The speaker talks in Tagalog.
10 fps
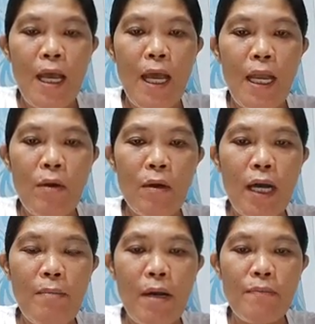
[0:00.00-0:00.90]
Hello
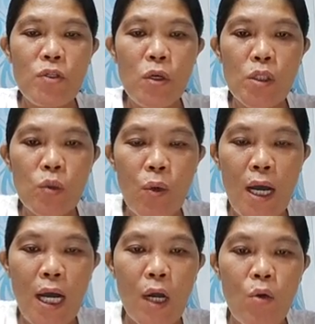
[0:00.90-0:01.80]
kay Ma'am
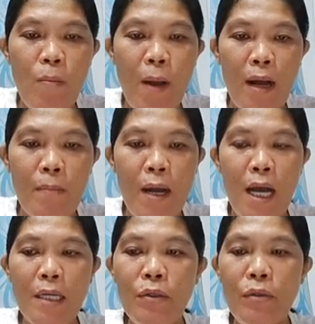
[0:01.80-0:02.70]
Joshua
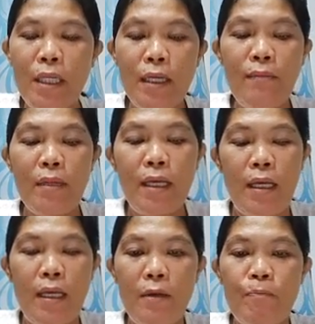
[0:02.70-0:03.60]
Kubangbang, good
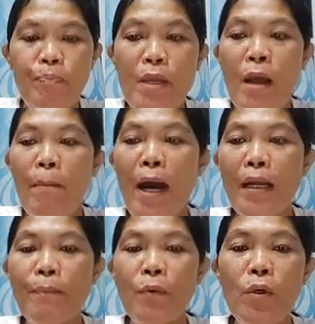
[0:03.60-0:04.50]
evening.
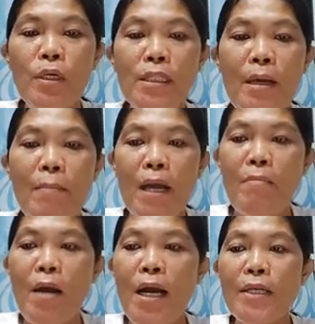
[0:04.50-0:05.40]
Para po sa may
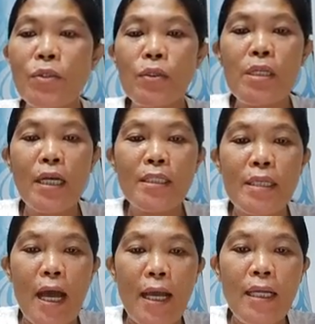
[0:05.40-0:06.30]
mga zodiac
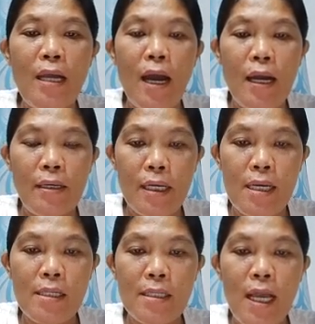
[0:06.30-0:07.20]
sign,
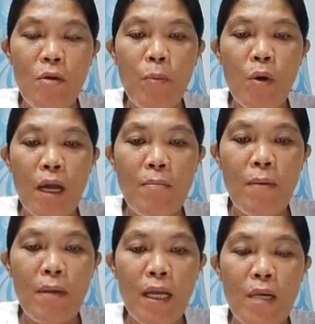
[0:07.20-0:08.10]
Aries, hello po kay
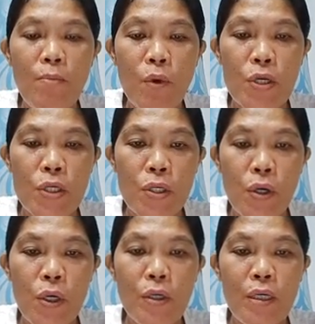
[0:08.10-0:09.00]
Ma'am Lynn
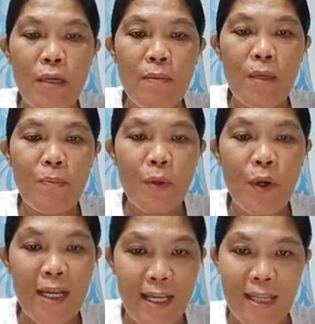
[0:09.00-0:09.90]
Bosyo, good evening
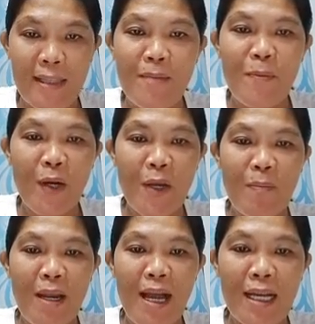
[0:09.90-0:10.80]
po, ingat din po kayo
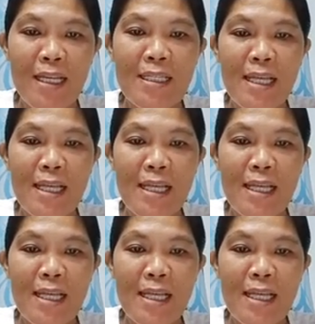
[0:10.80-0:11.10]
palagi,